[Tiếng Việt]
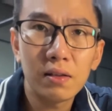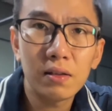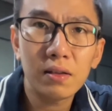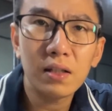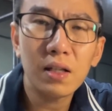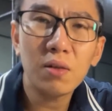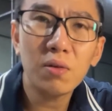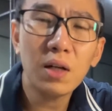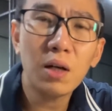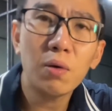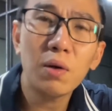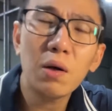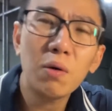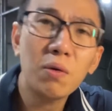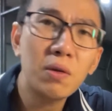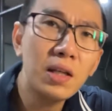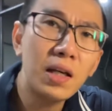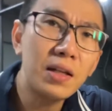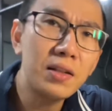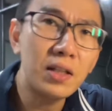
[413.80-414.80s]
đâu đâu đâu
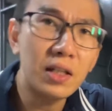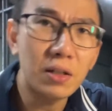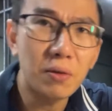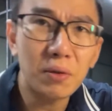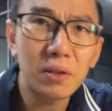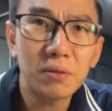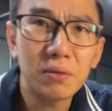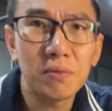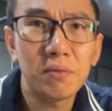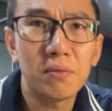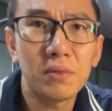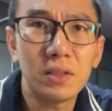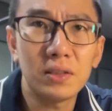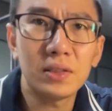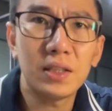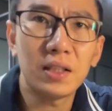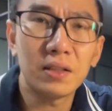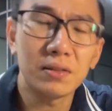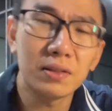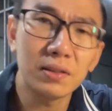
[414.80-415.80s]
có dễ chịu đâu thật
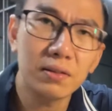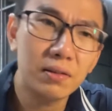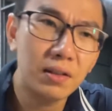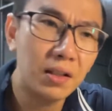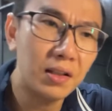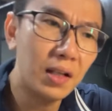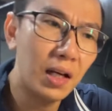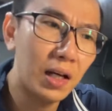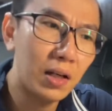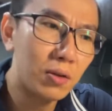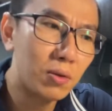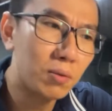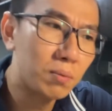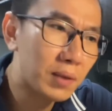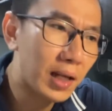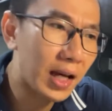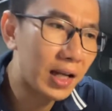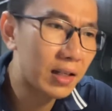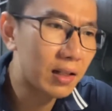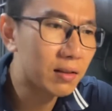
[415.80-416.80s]
sự cơ thể chúng
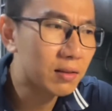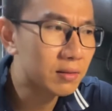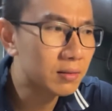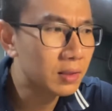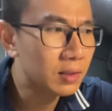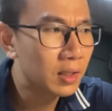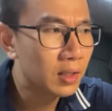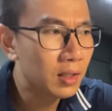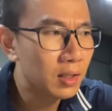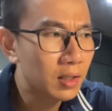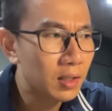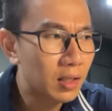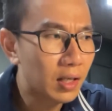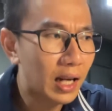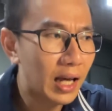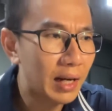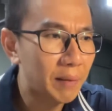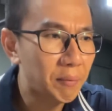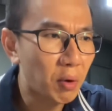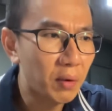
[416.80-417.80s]
ta nó
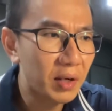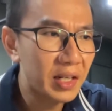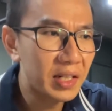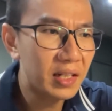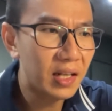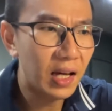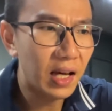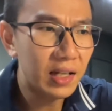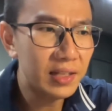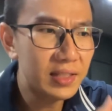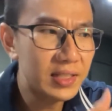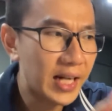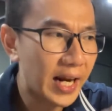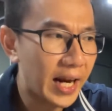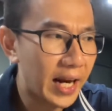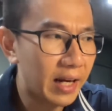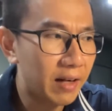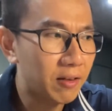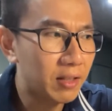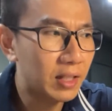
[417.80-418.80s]
là một cái thể
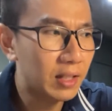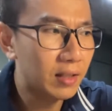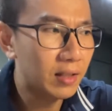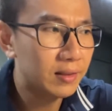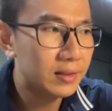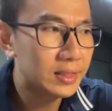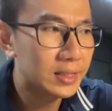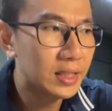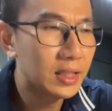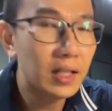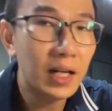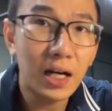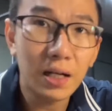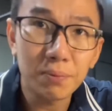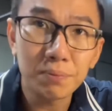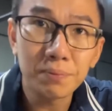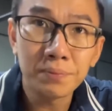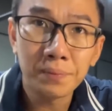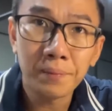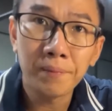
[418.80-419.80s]
trạng sinh
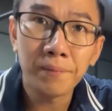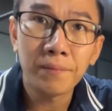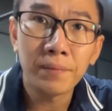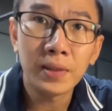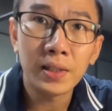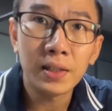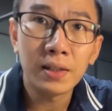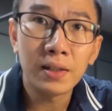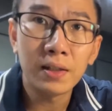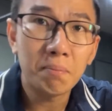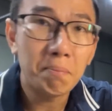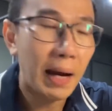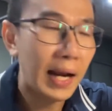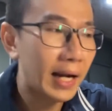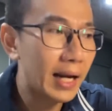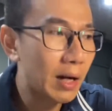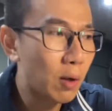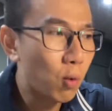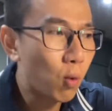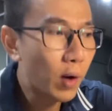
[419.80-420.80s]
học
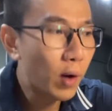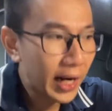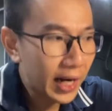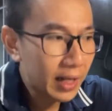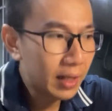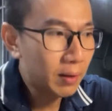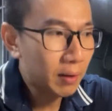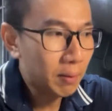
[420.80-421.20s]
bạn đang quen